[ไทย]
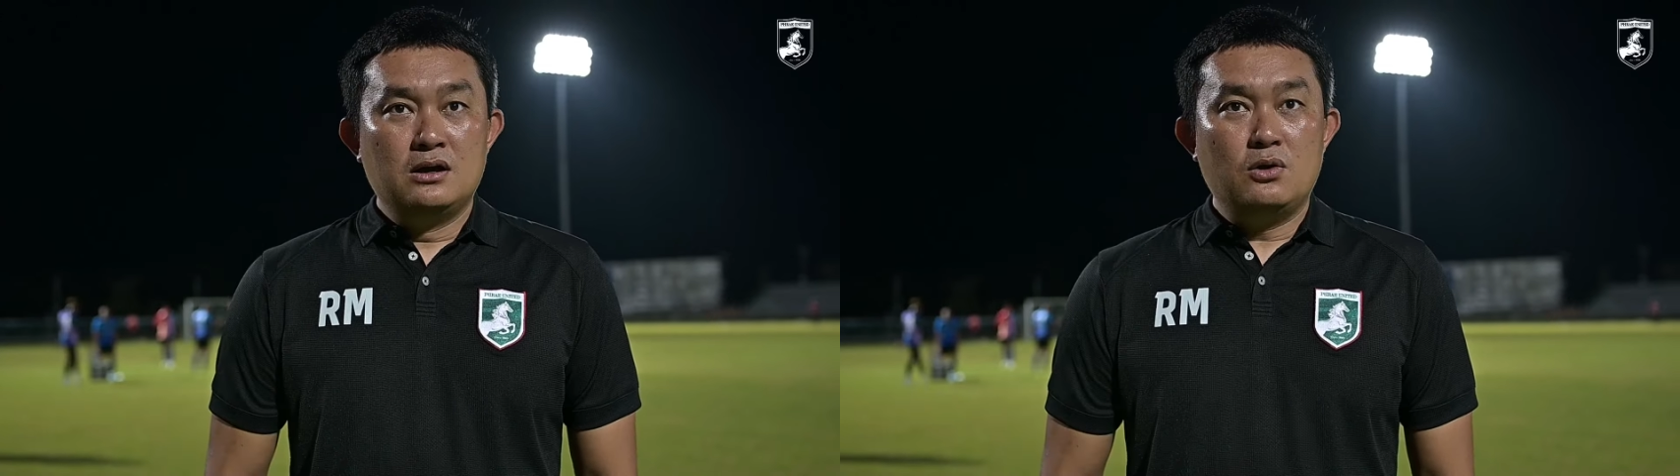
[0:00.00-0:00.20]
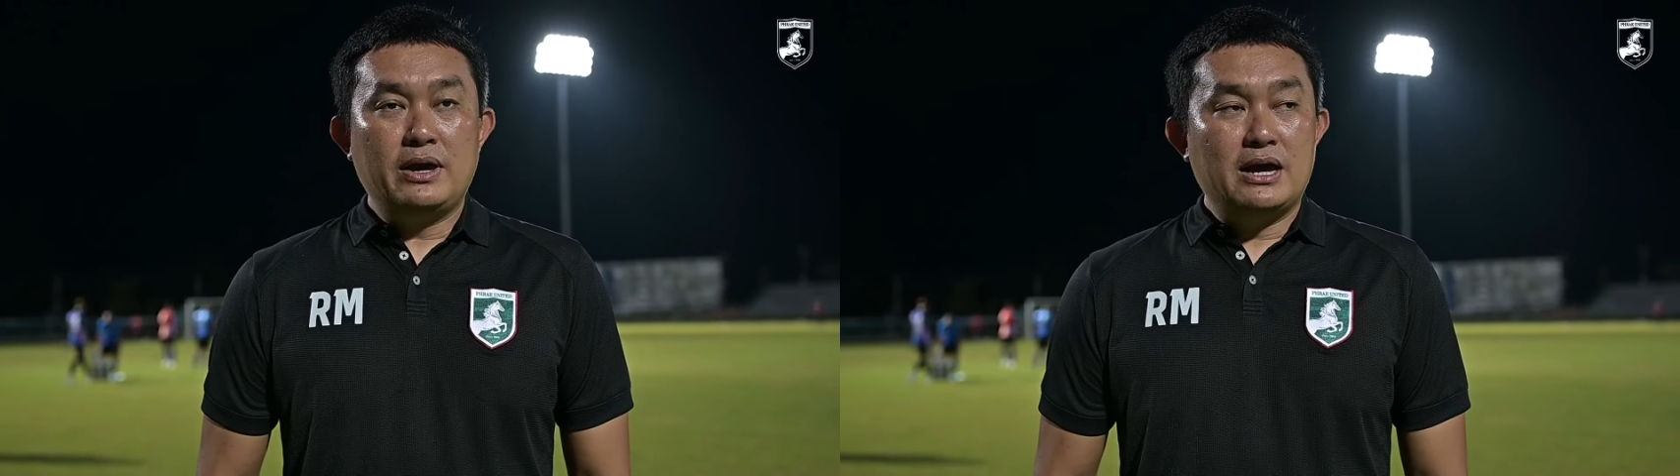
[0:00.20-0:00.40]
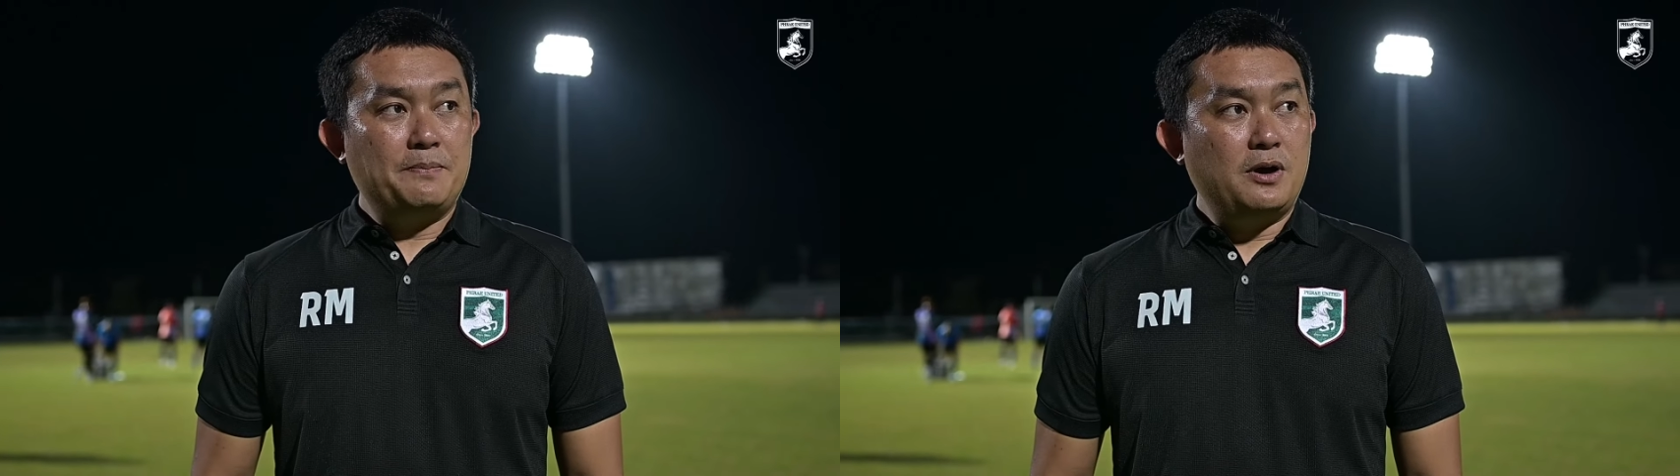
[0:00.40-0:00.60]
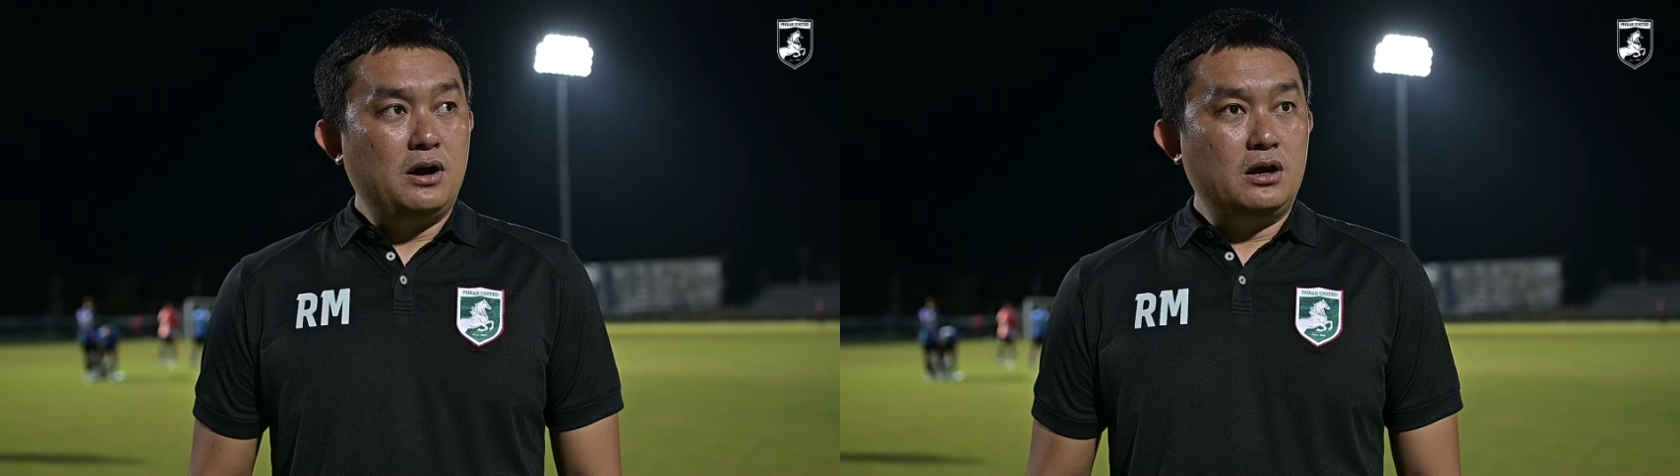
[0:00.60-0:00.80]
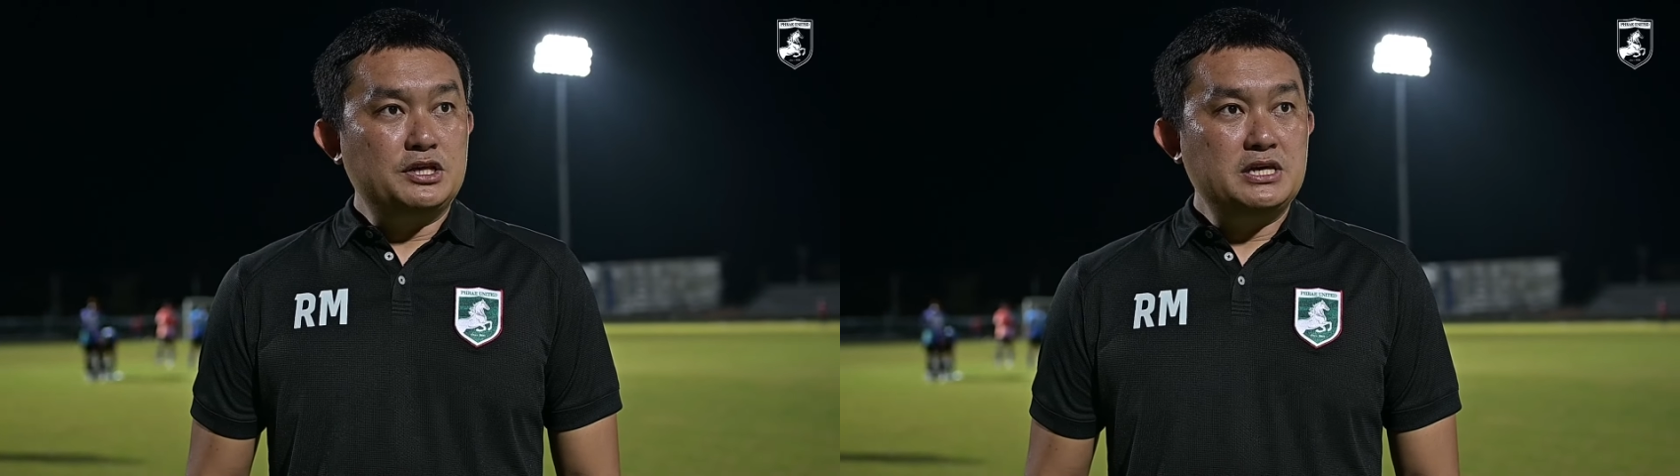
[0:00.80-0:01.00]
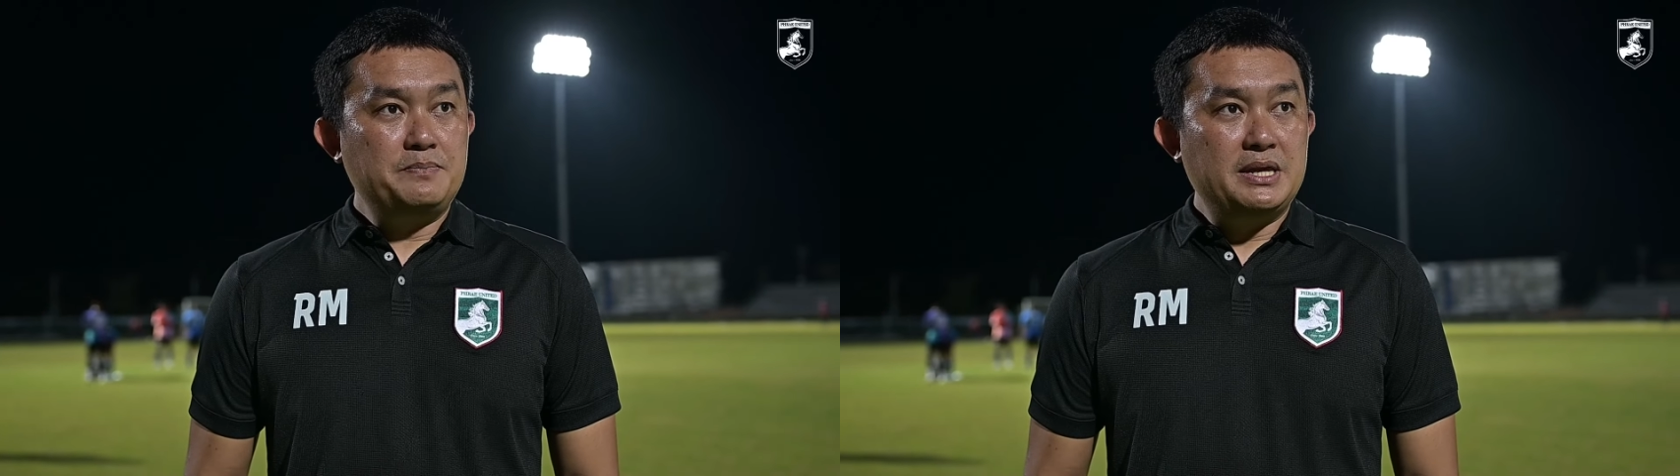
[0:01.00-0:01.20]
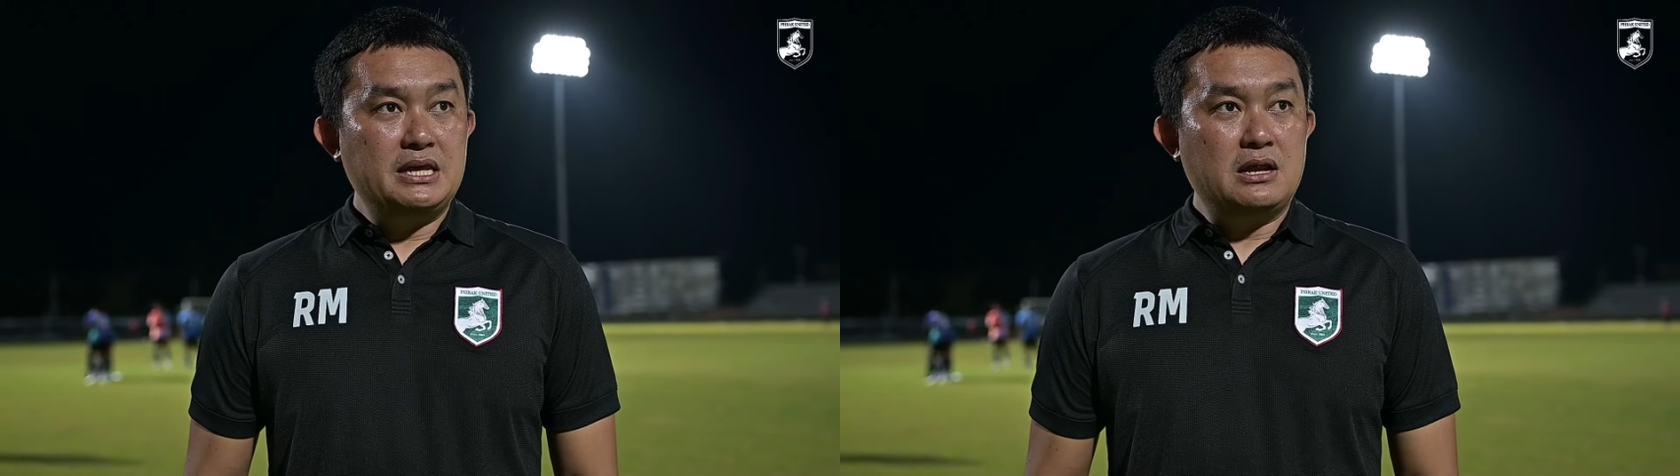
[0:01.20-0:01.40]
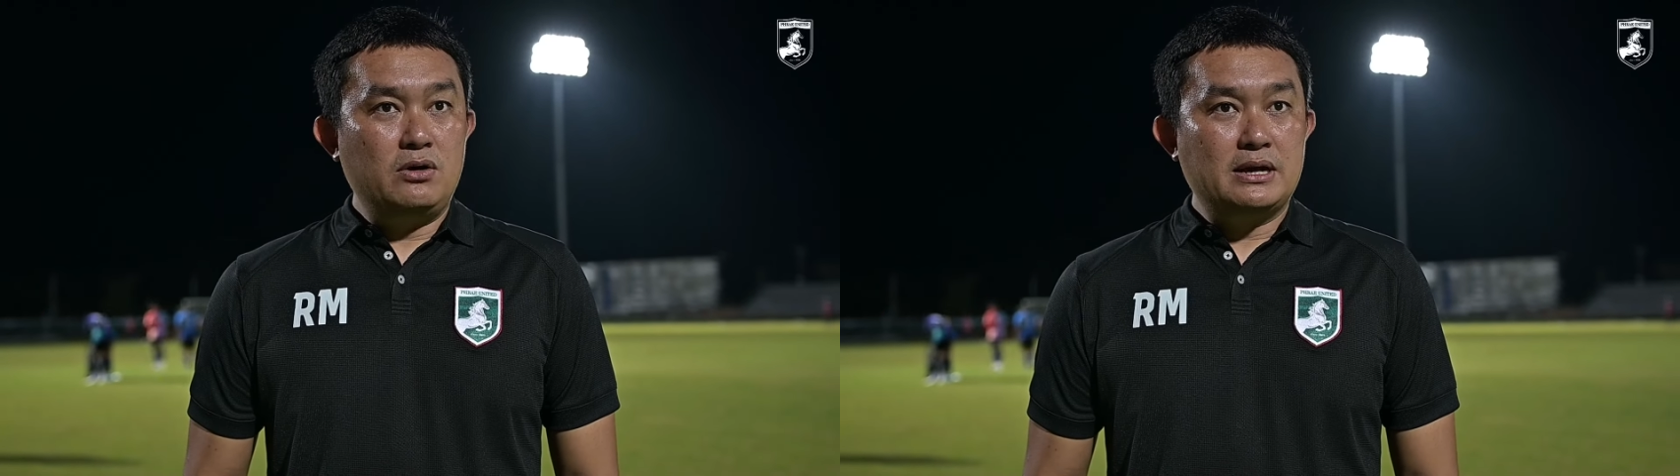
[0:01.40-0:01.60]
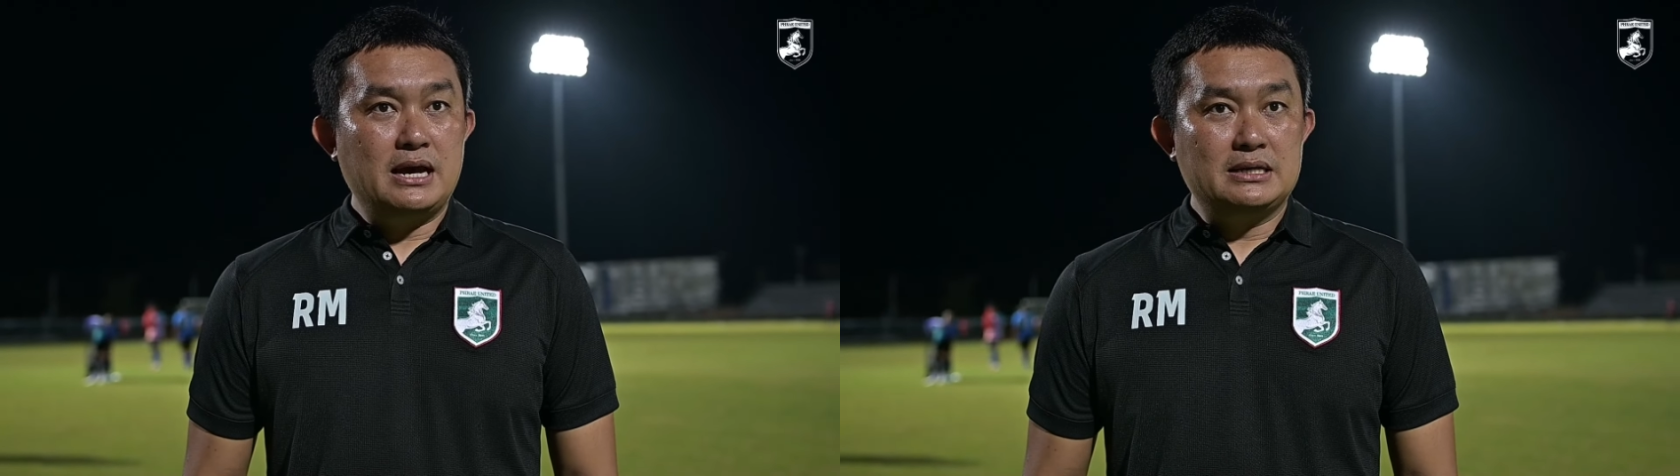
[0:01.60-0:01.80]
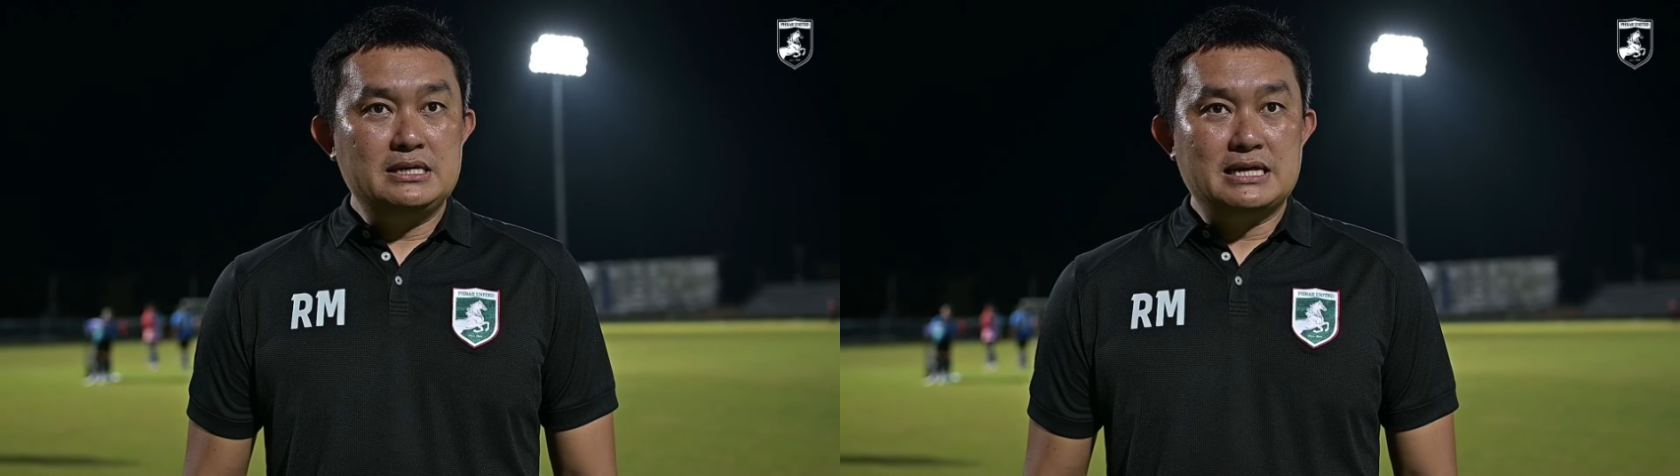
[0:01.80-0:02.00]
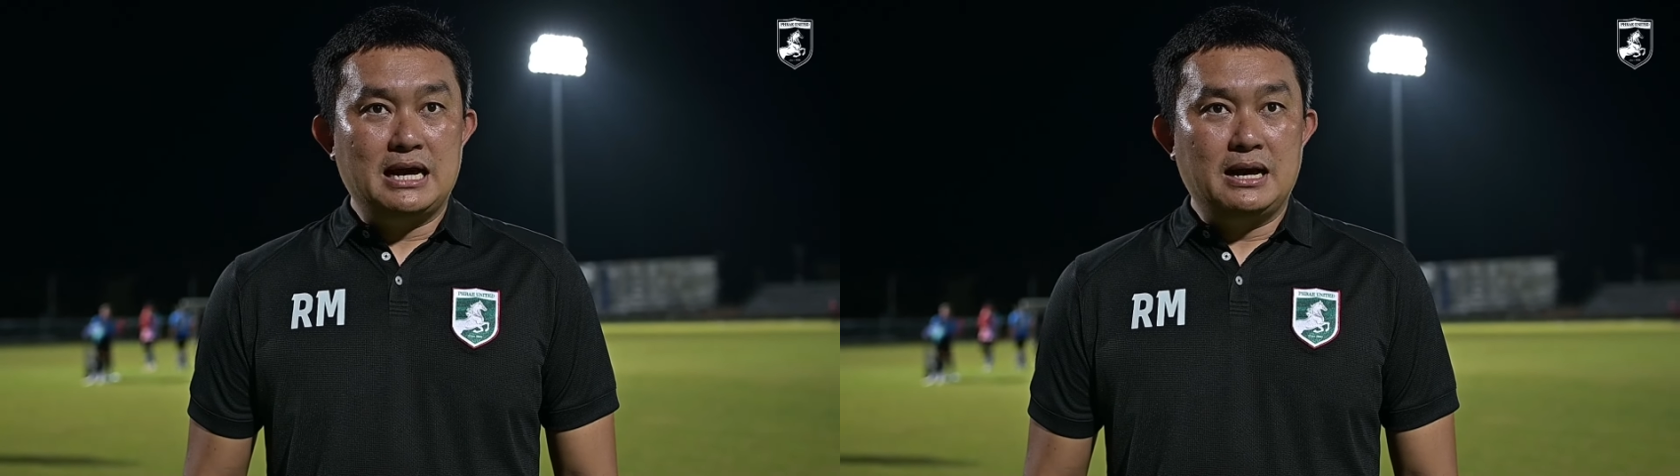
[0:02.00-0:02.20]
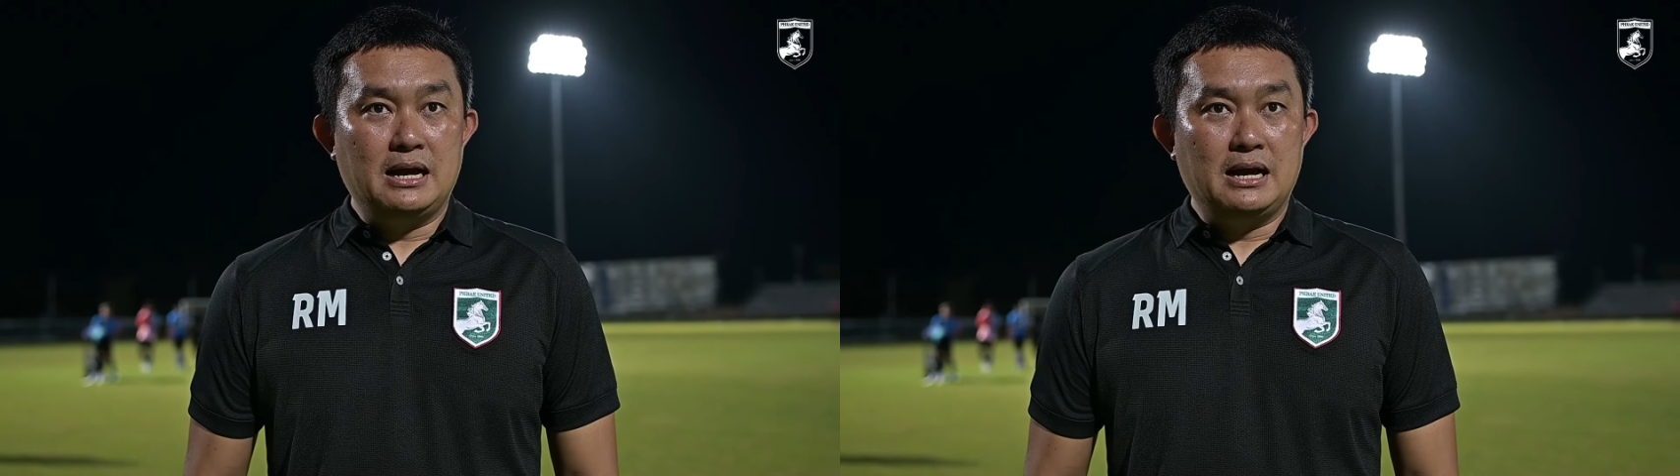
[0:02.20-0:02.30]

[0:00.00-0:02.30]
โอเคครับ ก็จริงๆ ปีนี้เราค่อนข้างที่จะ